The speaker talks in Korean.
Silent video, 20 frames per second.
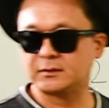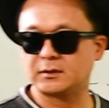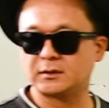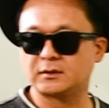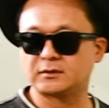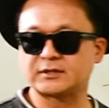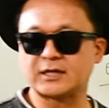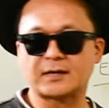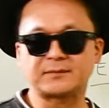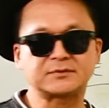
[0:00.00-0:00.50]

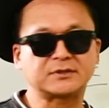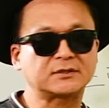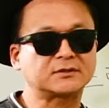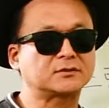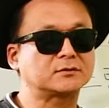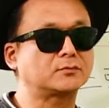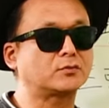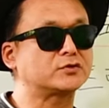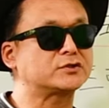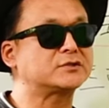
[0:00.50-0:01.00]
다음
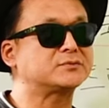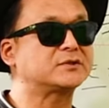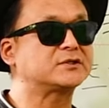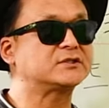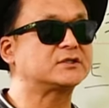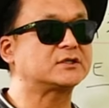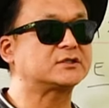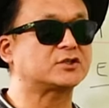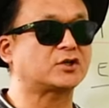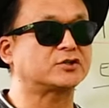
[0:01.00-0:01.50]
차트를 보시면
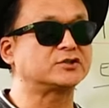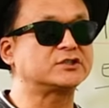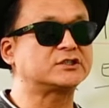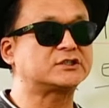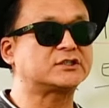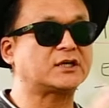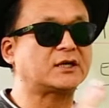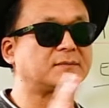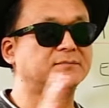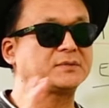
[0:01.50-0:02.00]
이제
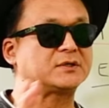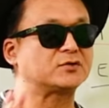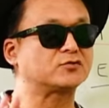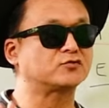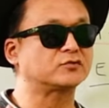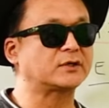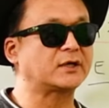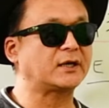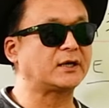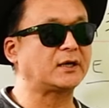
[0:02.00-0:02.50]
전체
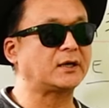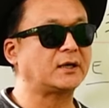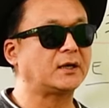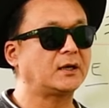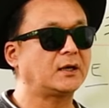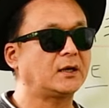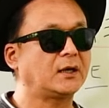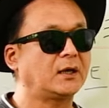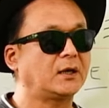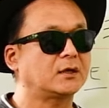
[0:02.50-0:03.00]
미국의
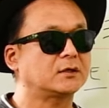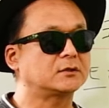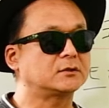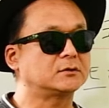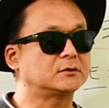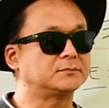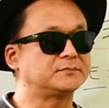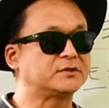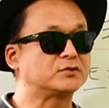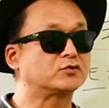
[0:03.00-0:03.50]

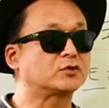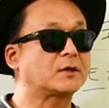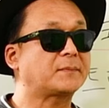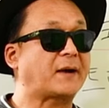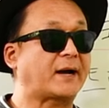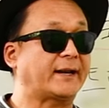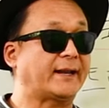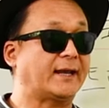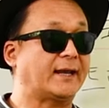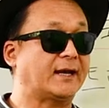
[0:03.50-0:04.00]
미국이
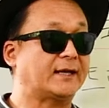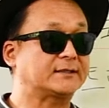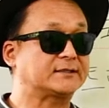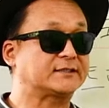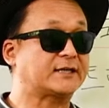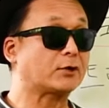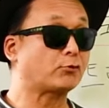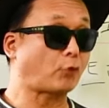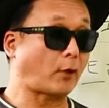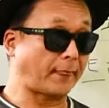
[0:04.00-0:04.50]
발행한
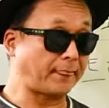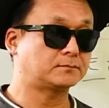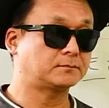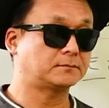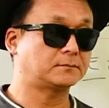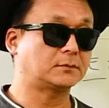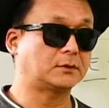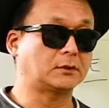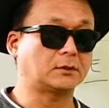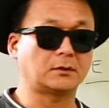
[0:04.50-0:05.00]
채권
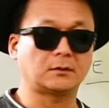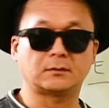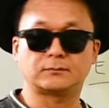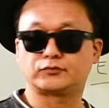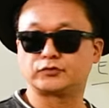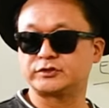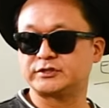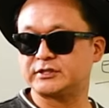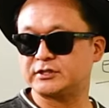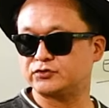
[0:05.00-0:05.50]

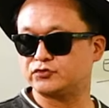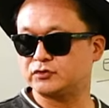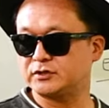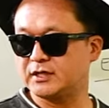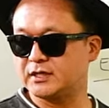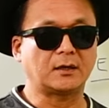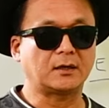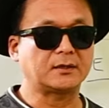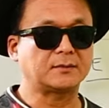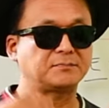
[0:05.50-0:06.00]
부채
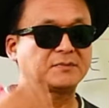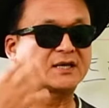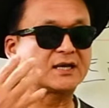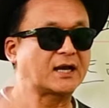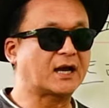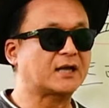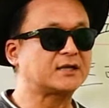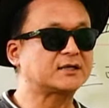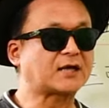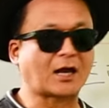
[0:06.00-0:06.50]
중에
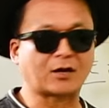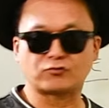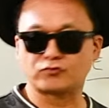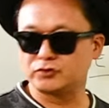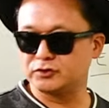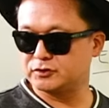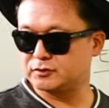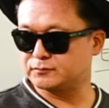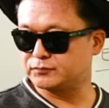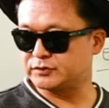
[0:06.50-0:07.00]
민간이 갖고
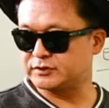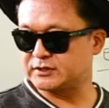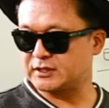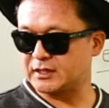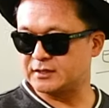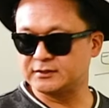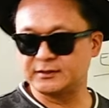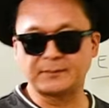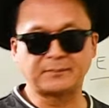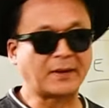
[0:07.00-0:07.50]
있는
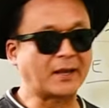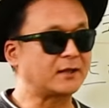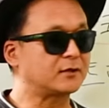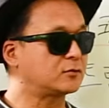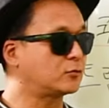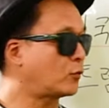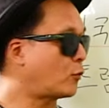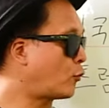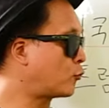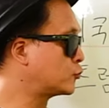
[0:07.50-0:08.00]
부채가 이제
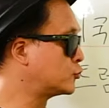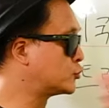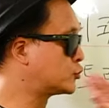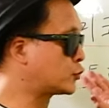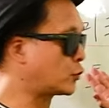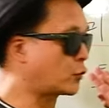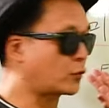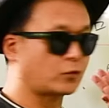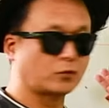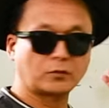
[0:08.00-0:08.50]
맨
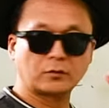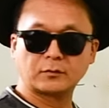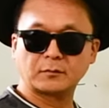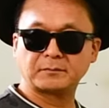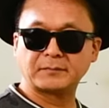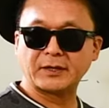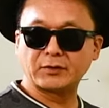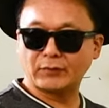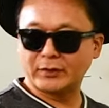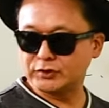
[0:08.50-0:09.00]

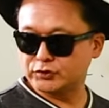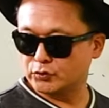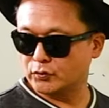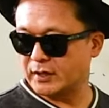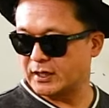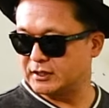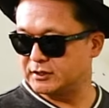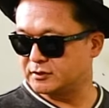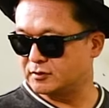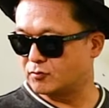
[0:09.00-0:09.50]
왼쪽에
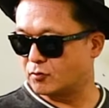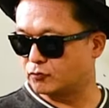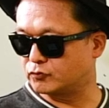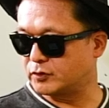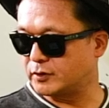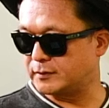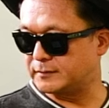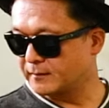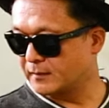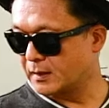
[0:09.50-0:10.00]
있는
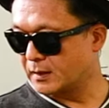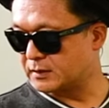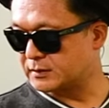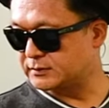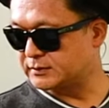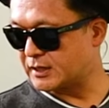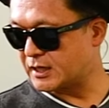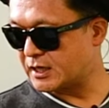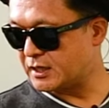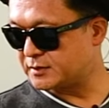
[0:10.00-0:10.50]
거고요. 그
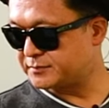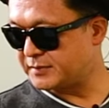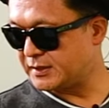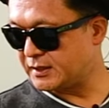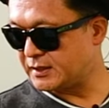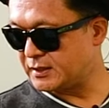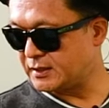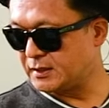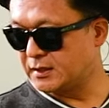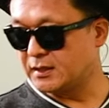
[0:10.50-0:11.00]

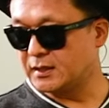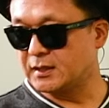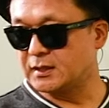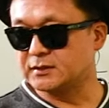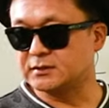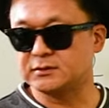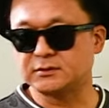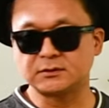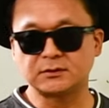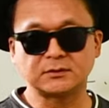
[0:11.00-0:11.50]
다음이
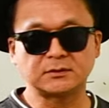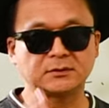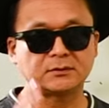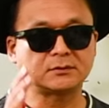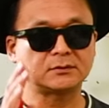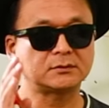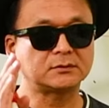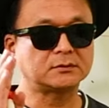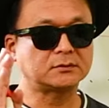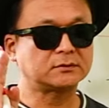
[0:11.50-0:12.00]

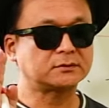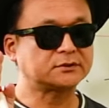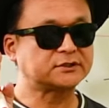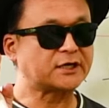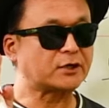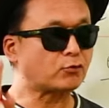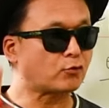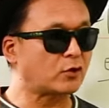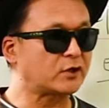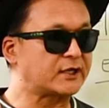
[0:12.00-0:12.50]
그
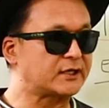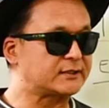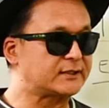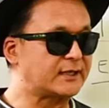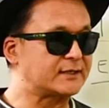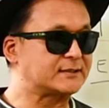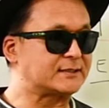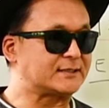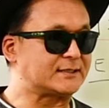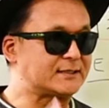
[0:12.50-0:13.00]
채권에
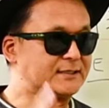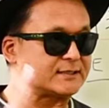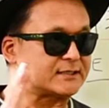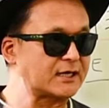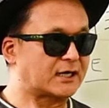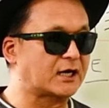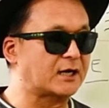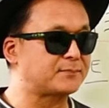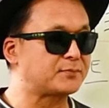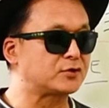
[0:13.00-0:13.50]
대해서
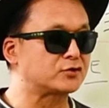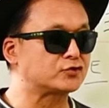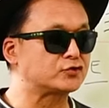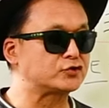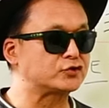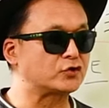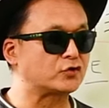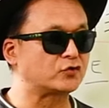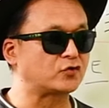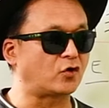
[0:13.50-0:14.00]
이자가
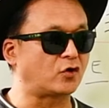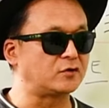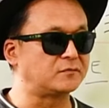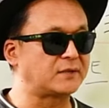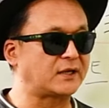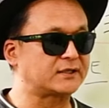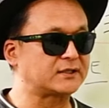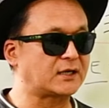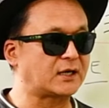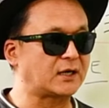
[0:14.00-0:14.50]
평균적으로
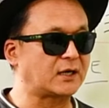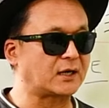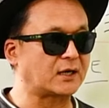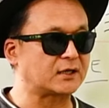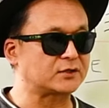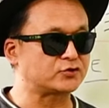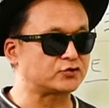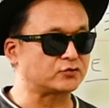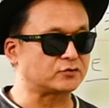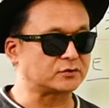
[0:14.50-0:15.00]

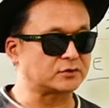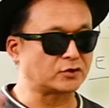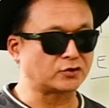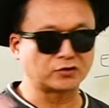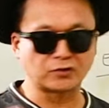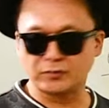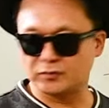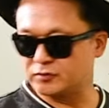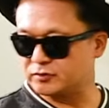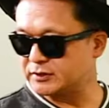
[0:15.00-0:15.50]
얼마냐가 쭉
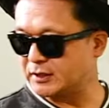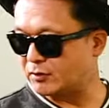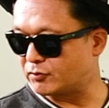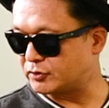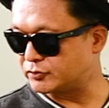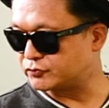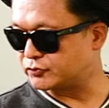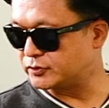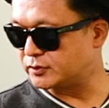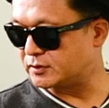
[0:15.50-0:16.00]
연도별로
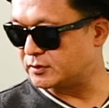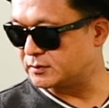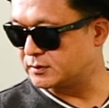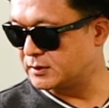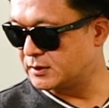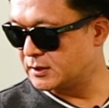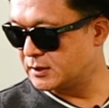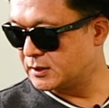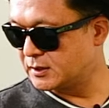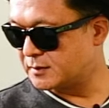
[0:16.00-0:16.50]
나왔고요.
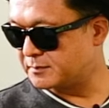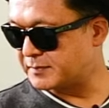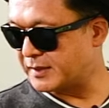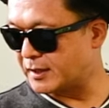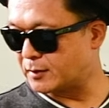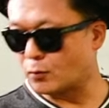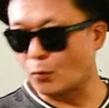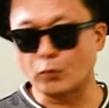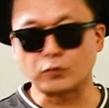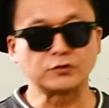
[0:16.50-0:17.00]

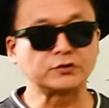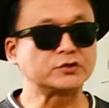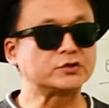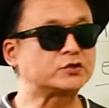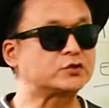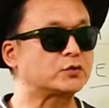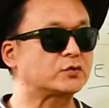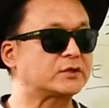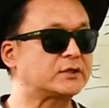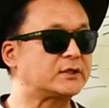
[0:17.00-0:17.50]
맨
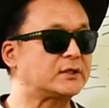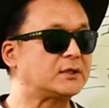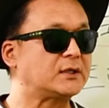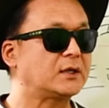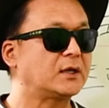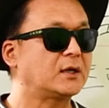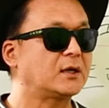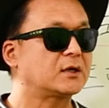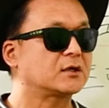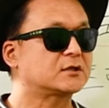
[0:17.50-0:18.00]
오른쪽이
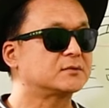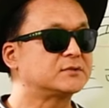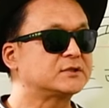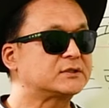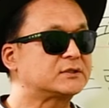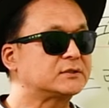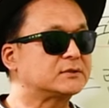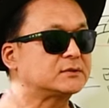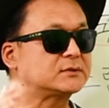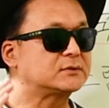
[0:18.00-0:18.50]
그러면
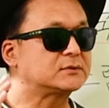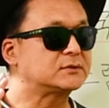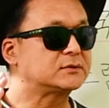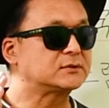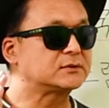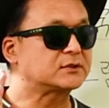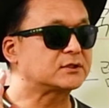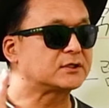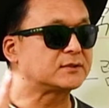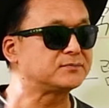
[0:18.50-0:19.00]

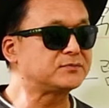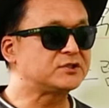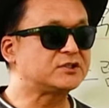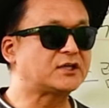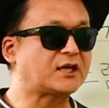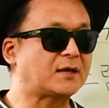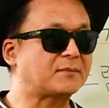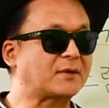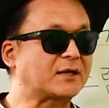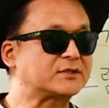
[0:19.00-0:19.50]
그
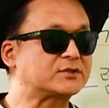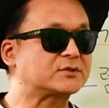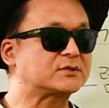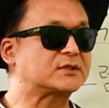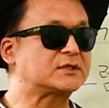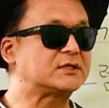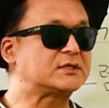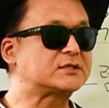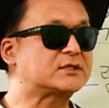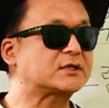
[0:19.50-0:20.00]
금리에 맞춰서
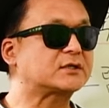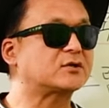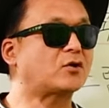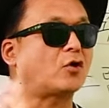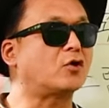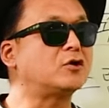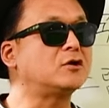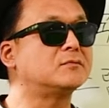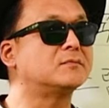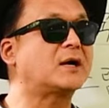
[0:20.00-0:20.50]
이자를
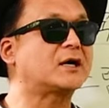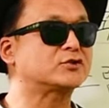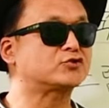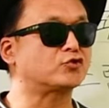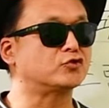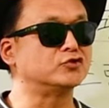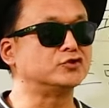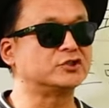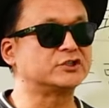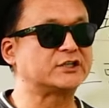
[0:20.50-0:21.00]
얼마
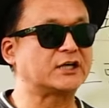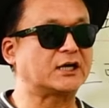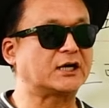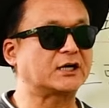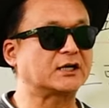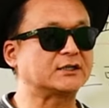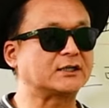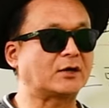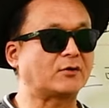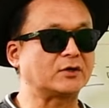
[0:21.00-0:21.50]

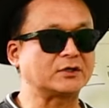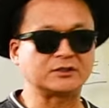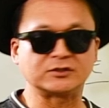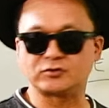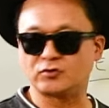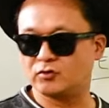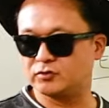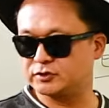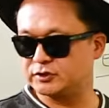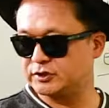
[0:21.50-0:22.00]
줬느냐가 나와 있는
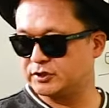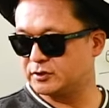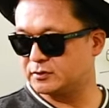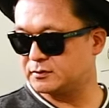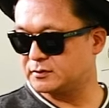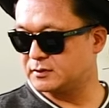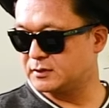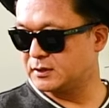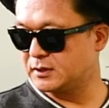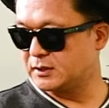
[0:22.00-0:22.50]
거거든요.
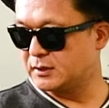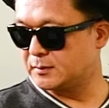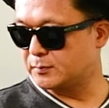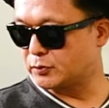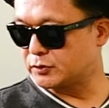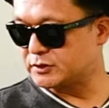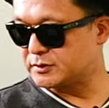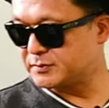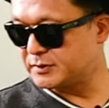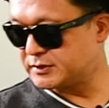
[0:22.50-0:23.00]

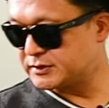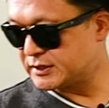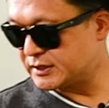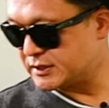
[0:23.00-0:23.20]
보시면 이제